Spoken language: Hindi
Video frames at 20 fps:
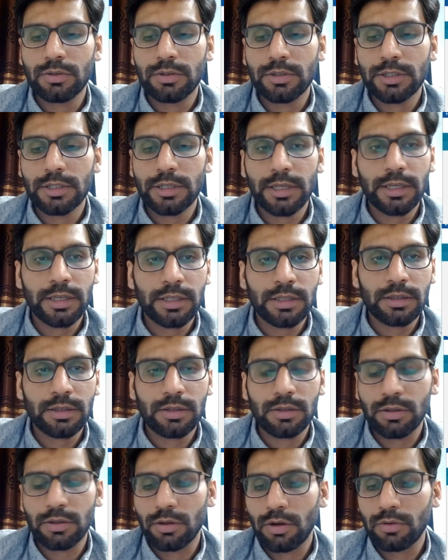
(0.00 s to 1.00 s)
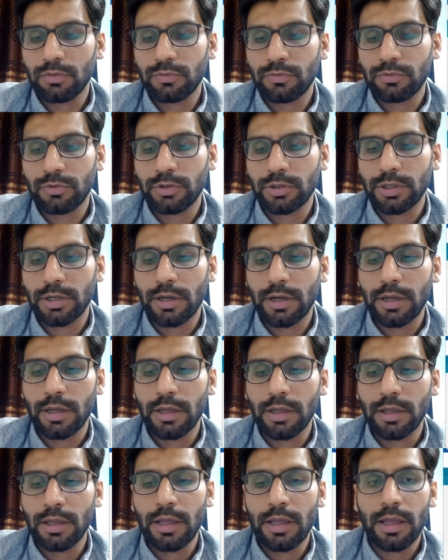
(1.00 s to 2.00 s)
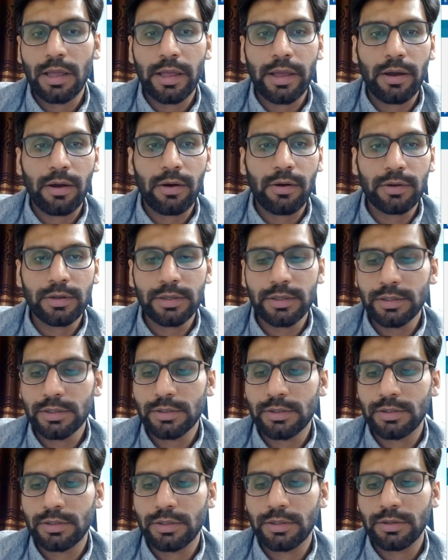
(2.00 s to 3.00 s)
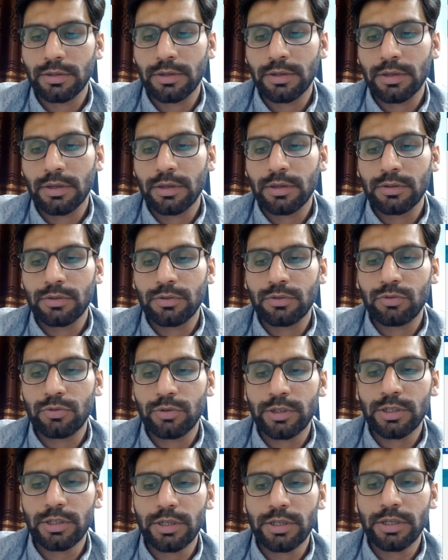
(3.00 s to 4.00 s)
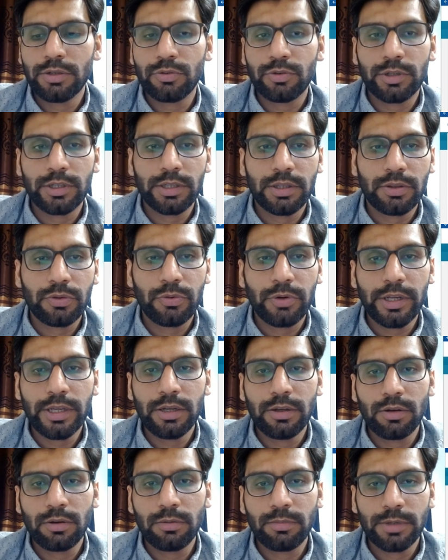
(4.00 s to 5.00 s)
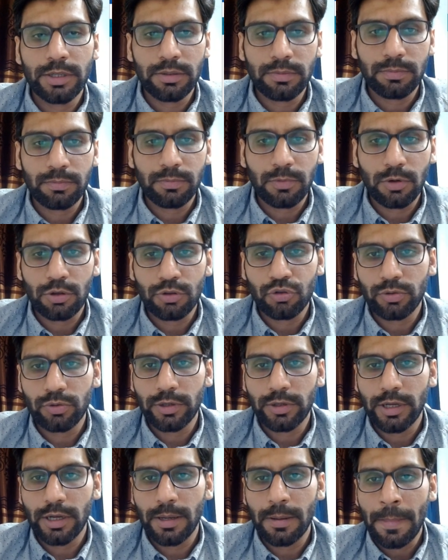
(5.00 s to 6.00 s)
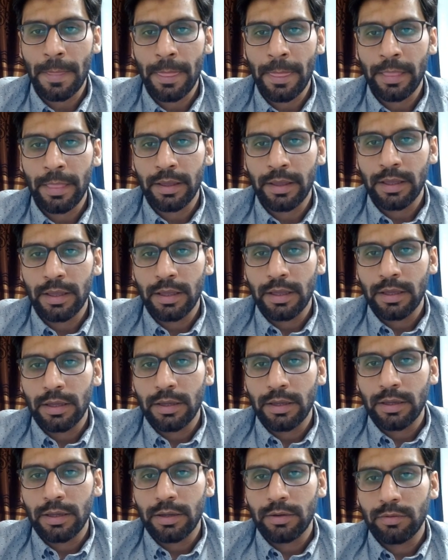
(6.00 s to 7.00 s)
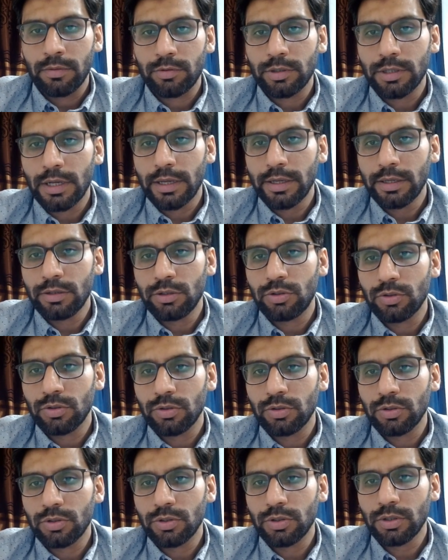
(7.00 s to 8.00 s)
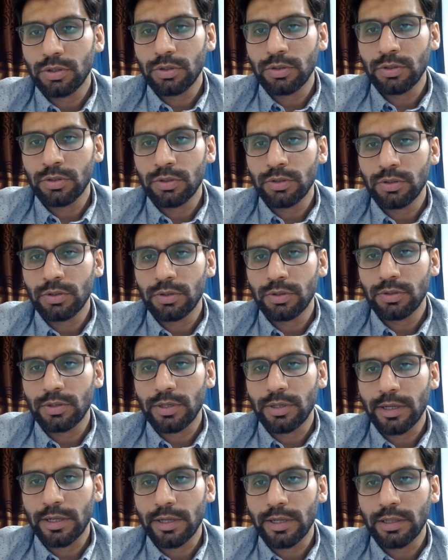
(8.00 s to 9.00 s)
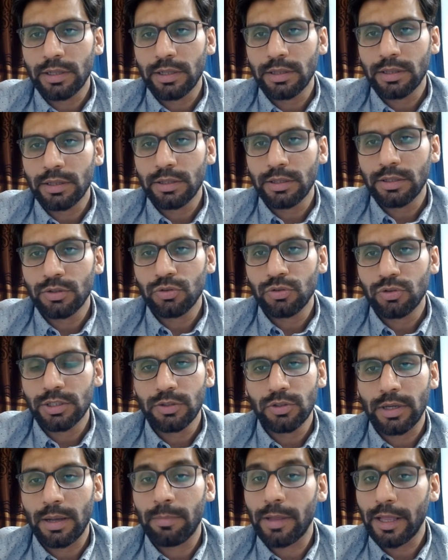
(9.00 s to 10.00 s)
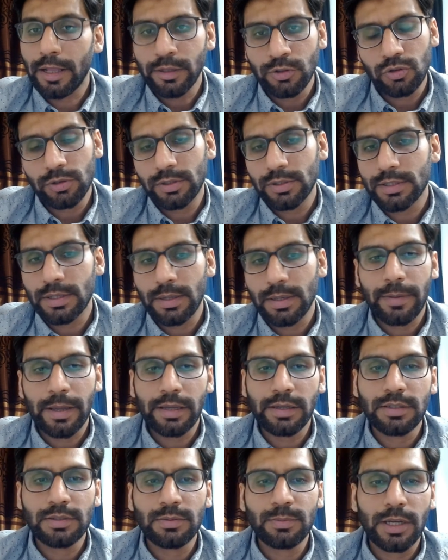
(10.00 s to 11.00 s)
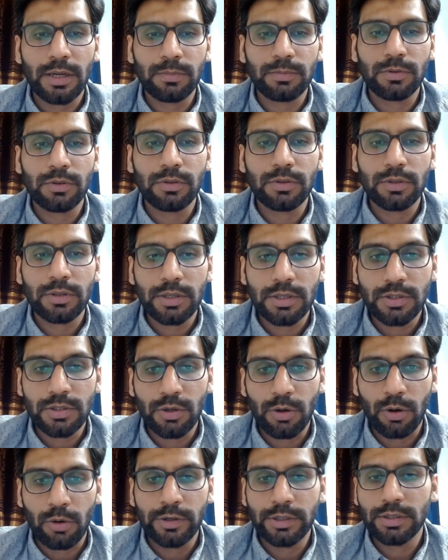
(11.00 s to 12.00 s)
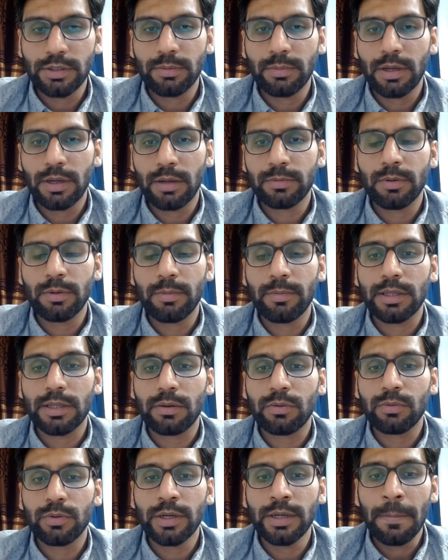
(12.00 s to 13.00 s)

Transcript: टेंथ ऑफ अगस्त 2023 को मैं पहुंचूंगा वुड यू लाइक टू हेल्थ इंश्योरेंस पैकेज अब हेल्थ इंश्योरेंस का पैकेज मैं आपको किसी और वीडियो में आपको मैं बताऊंगा